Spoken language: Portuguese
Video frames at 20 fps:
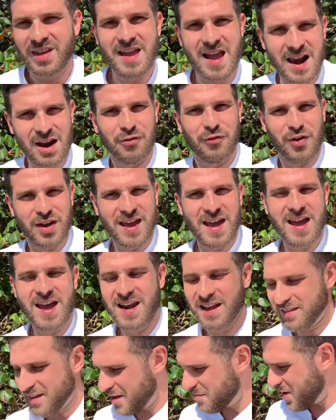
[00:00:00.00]
E ela foi
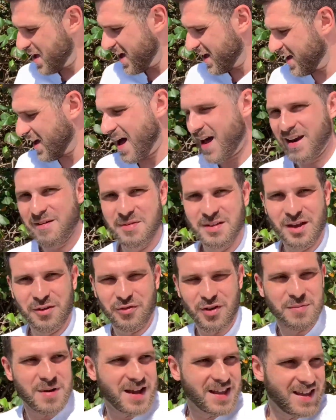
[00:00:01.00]
guerreira também, cara. A menina
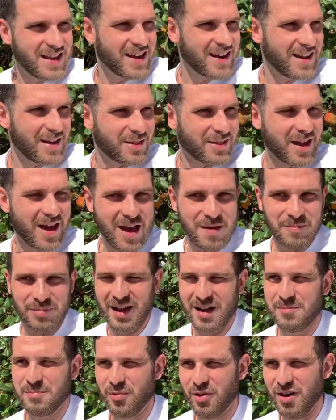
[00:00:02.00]
foi maneira nessa
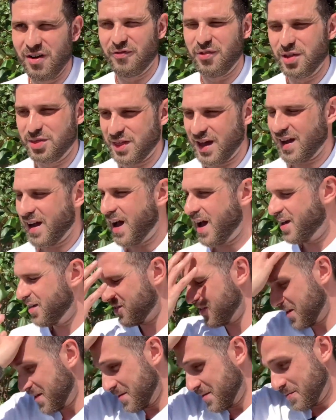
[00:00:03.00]
época aí, pô, foi
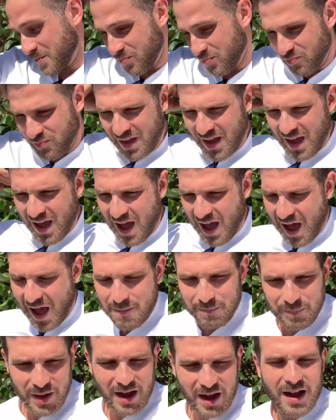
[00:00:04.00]
sagaz.
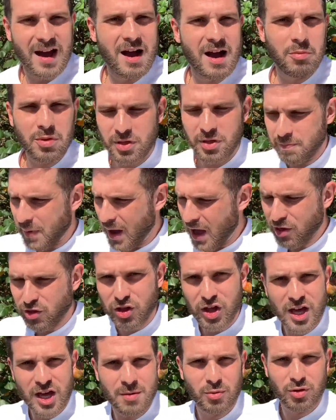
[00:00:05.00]
Aí pegamos e
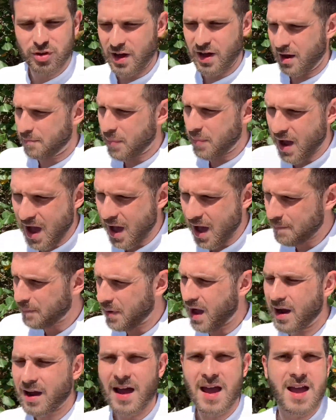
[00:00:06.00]
partimos, cara. Pá,
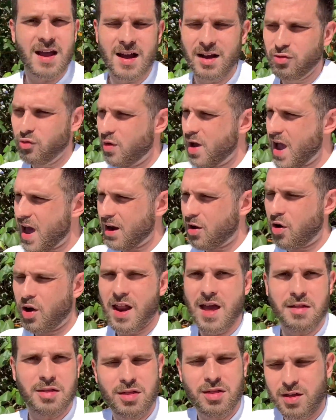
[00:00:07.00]
pá, carregando ela,
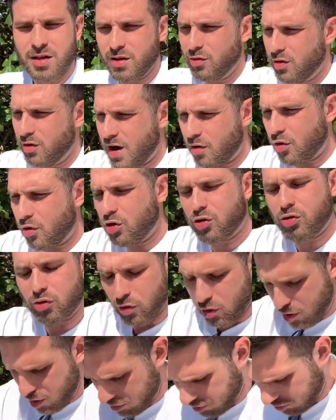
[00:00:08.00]
rolezinho, lugar
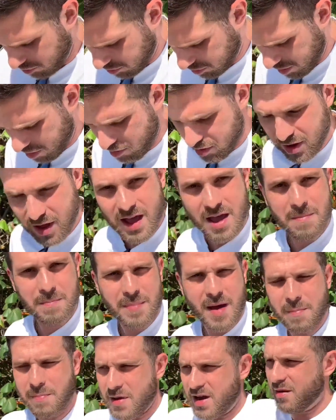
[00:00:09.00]
gostoso, não sei o quê.
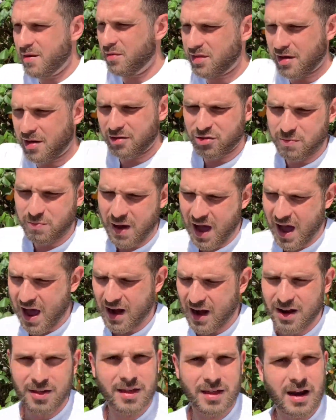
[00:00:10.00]
Pá, pegamos as
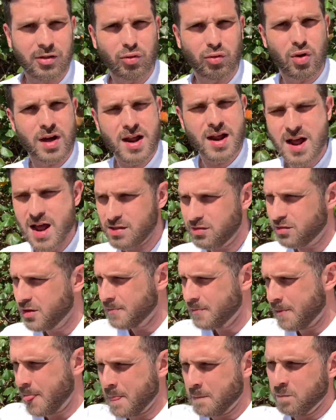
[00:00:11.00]
barcas, ela adorando
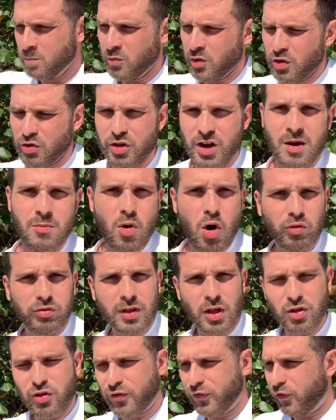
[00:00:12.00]
tiramos
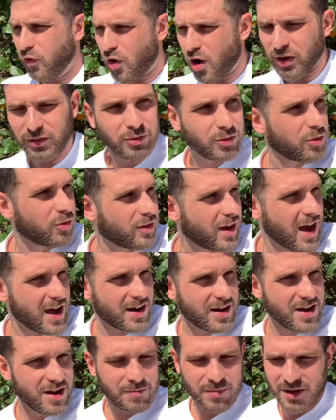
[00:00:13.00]
altas fotos e o
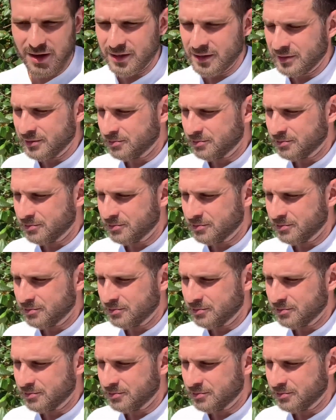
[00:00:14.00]
caramba.